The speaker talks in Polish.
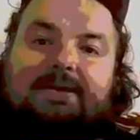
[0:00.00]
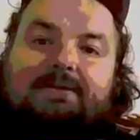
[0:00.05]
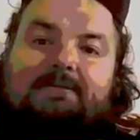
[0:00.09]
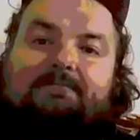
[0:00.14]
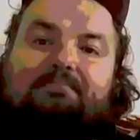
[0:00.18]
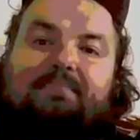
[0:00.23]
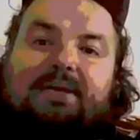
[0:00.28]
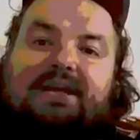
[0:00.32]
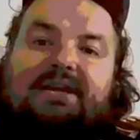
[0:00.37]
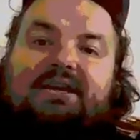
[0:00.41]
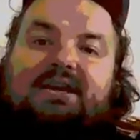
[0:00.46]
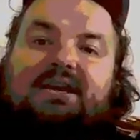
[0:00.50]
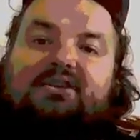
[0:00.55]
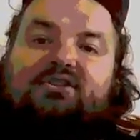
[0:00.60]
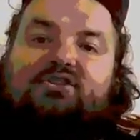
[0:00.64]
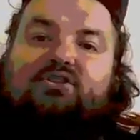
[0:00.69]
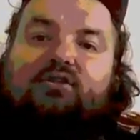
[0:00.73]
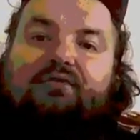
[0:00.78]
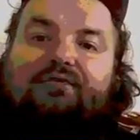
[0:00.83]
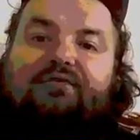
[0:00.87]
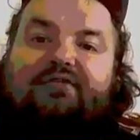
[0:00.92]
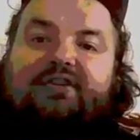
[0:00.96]
Imperia
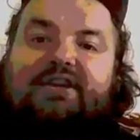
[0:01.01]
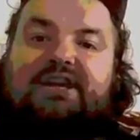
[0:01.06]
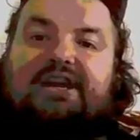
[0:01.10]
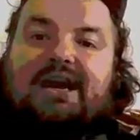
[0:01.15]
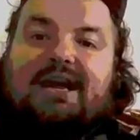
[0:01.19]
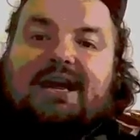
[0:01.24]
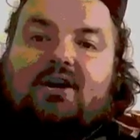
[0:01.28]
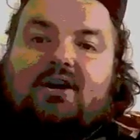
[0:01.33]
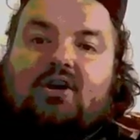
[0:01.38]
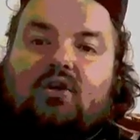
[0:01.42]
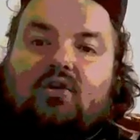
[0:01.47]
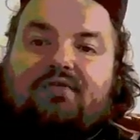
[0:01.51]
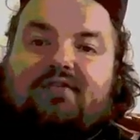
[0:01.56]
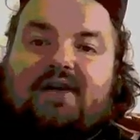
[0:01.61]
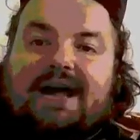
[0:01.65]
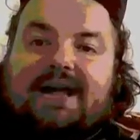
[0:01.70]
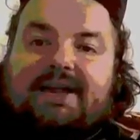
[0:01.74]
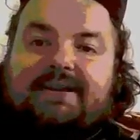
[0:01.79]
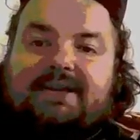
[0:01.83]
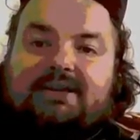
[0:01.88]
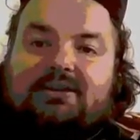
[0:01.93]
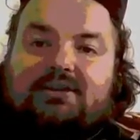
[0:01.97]
są
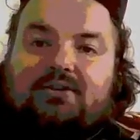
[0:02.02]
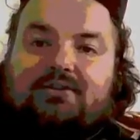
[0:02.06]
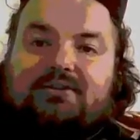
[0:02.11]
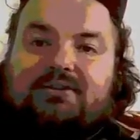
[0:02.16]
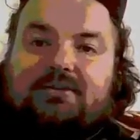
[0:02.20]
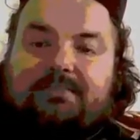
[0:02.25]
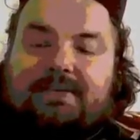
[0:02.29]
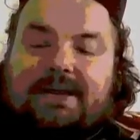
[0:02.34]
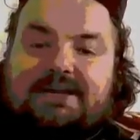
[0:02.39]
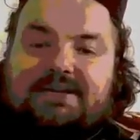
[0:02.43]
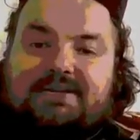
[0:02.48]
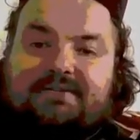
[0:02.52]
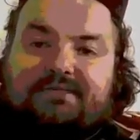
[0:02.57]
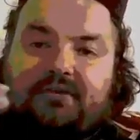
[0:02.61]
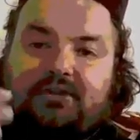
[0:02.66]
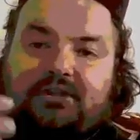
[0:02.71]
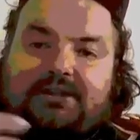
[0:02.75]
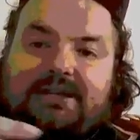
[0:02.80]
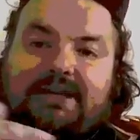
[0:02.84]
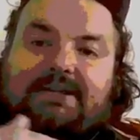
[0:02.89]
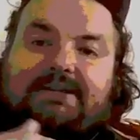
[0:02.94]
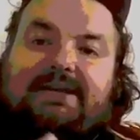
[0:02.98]
wyrachowane, drodzy Państwo,
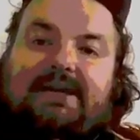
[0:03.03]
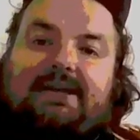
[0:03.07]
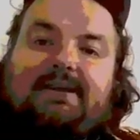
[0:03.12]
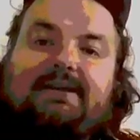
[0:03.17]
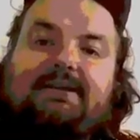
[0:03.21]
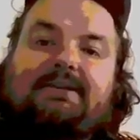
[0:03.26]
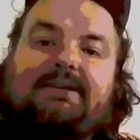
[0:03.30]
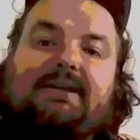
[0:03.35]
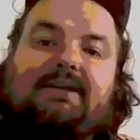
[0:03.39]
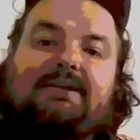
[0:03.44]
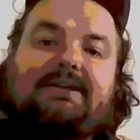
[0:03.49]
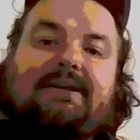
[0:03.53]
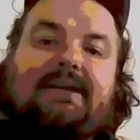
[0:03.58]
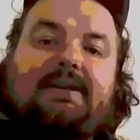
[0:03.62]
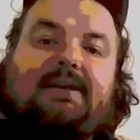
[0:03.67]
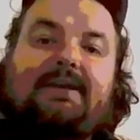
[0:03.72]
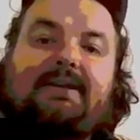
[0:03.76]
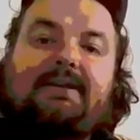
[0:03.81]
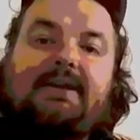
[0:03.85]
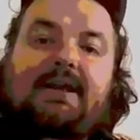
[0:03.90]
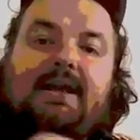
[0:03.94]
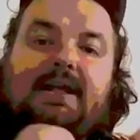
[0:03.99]
i tak dalej, i tak
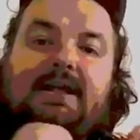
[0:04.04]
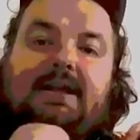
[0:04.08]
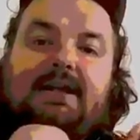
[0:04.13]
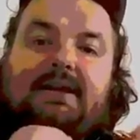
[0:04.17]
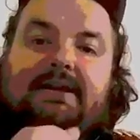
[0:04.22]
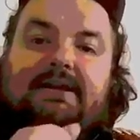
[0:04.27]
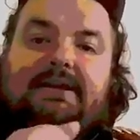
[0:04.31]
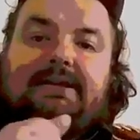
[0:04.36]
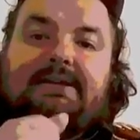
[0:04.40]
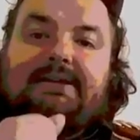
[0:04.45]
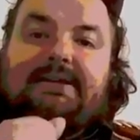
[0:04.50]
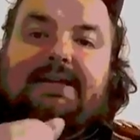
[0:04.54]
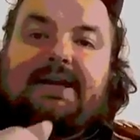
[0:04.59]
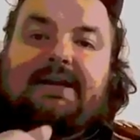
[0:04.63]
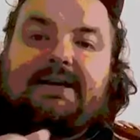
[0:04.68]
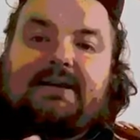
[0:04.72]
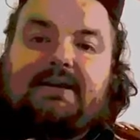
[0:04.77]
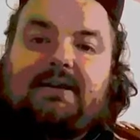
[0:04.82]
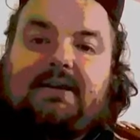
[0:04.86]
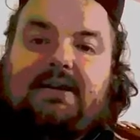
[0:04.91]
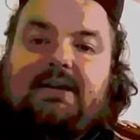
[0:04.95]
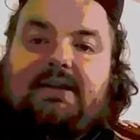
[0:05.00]
dalej, i
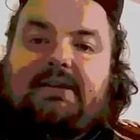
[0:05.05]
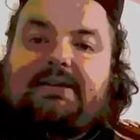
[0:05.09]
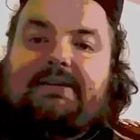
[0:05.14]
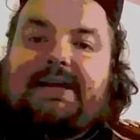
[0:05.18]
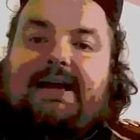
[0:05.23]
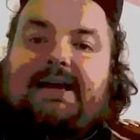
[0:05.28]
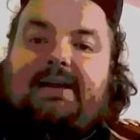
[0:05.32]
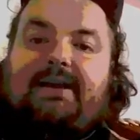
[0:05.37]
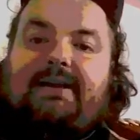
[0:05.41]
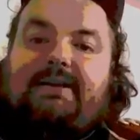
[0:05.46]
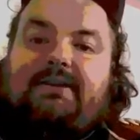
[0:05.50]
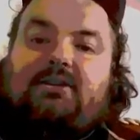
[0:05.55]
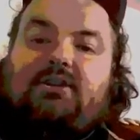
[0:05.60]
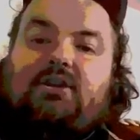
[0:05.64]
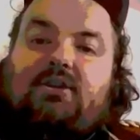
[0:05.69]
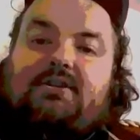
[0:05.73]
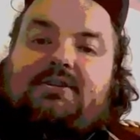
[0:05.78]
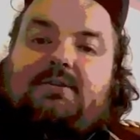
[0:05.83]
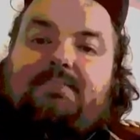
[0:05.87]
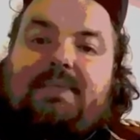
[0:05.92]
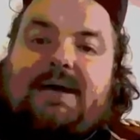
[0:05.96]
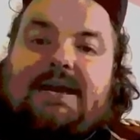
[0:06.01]
tak dalej.
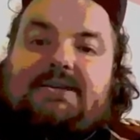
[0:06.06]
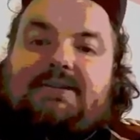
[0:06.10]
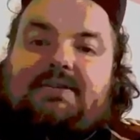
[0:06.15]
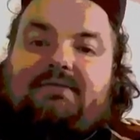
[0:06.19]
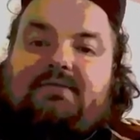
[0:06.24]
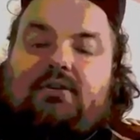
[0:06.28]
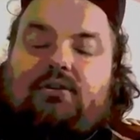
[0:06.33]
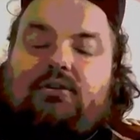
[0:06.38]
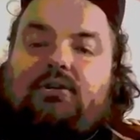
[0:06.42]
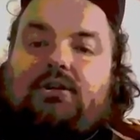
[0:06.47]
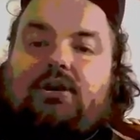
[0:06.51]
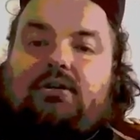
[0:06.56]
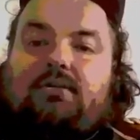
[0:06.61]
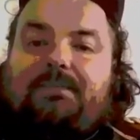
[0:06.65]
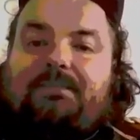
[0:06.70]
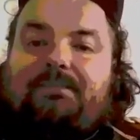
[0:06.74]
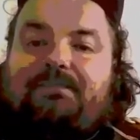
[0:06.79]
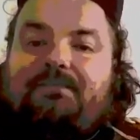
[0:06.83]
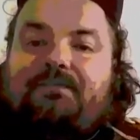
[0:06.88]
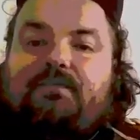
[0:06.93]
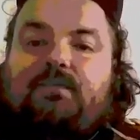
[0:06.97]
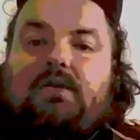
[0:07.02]
Drodzy Państwo, no
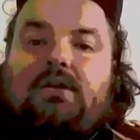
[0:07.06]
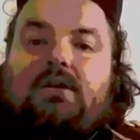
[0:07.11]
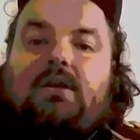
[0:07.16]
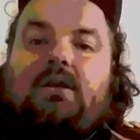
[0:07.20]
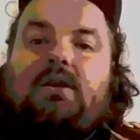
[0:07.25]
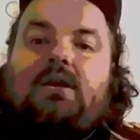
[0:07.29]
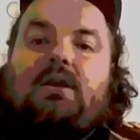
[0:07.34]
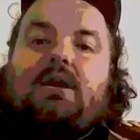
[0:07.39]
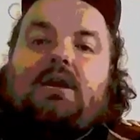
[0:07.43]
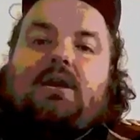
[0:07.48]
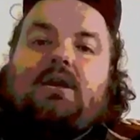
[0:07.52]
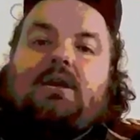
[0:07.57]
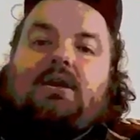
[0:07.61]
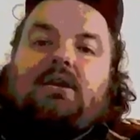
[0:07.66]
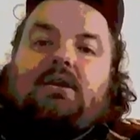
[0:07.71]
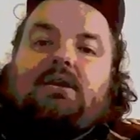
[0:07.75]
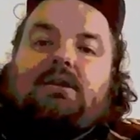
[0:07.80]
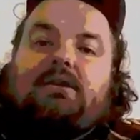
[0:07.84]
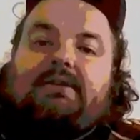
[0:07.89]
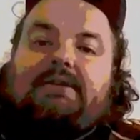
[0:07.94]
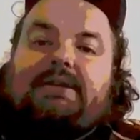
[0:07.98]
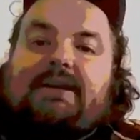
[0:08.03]

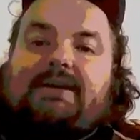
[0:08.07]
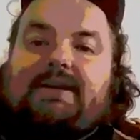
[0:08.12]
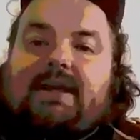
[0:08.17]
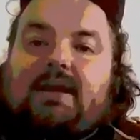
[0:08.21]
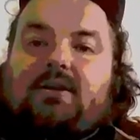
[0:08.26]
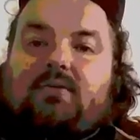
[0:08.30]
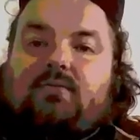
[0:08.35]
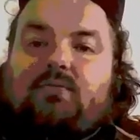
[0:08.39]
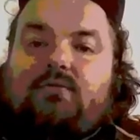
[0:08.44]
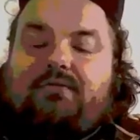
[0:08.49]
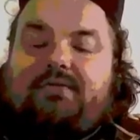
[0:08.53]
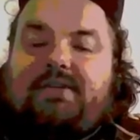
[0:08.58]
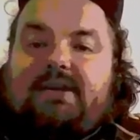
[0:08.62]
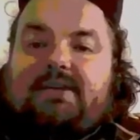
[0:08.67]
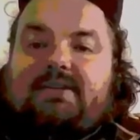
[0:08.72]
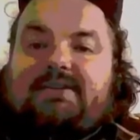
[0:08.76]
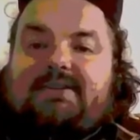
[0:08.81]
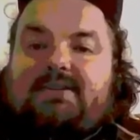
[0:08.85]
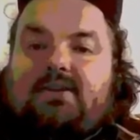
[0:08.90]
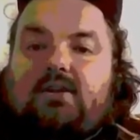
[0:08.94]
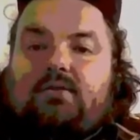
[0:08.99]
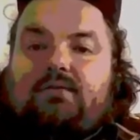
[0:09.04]
tak jak mówię,
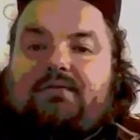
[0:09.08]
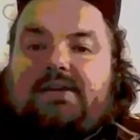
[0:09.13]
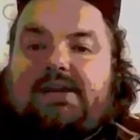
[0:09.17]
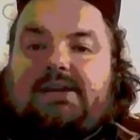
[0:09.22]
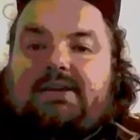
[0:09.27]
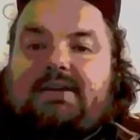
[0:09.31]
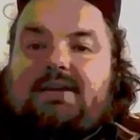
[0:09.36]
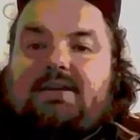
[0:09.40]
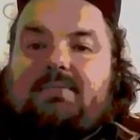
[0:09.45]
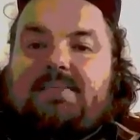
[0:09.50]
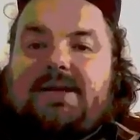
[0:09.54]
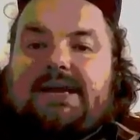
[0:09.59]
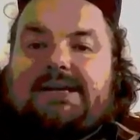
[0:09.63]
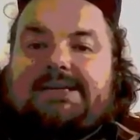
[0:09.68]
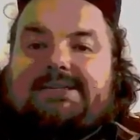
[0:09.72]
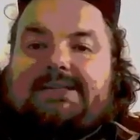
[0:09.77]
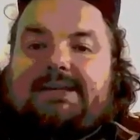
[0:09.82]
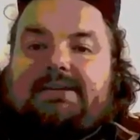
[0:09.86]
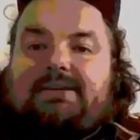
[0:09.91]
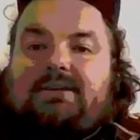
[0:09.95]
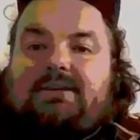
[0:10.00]
są wielkie miasta,